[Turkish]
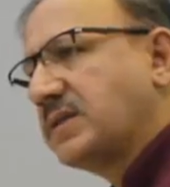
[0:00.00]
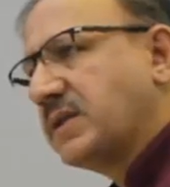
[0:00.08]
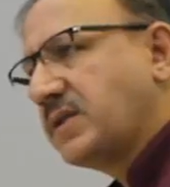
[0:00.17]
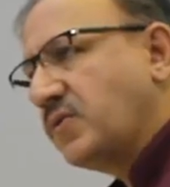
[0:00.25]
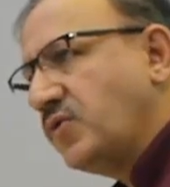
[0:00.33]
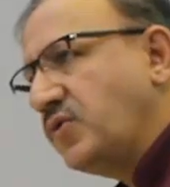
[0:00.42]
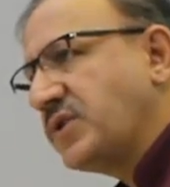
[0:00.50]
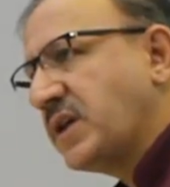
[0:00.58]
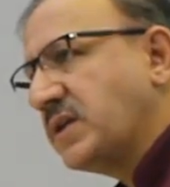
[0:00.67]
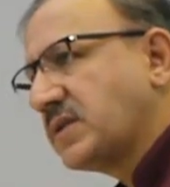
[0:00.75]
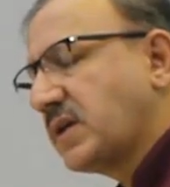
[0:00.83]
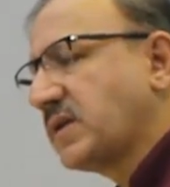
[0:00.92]
Hazreti
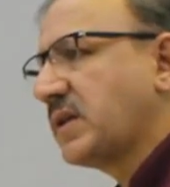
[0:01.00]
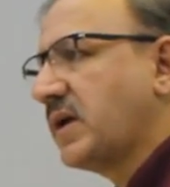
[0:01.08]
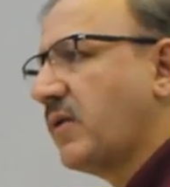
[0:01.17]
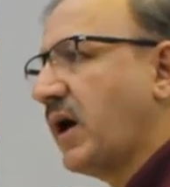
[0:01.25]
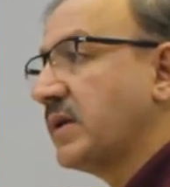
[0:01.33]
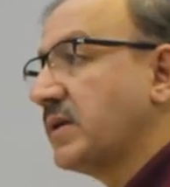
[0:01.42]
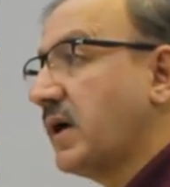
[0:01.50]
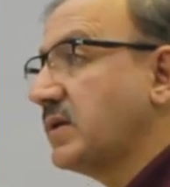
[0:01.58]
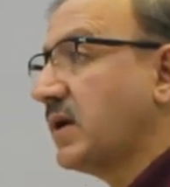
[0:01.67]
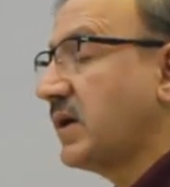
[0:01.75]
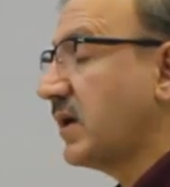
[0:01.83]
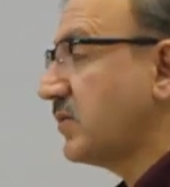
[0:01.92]
Hüseyin radıyallahu
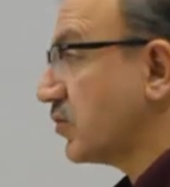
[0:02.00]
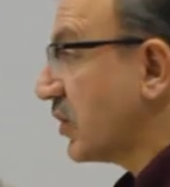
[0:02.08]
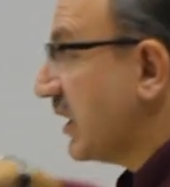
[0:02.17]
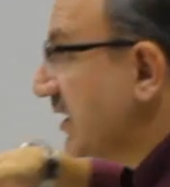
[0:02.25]
anha dayanıyor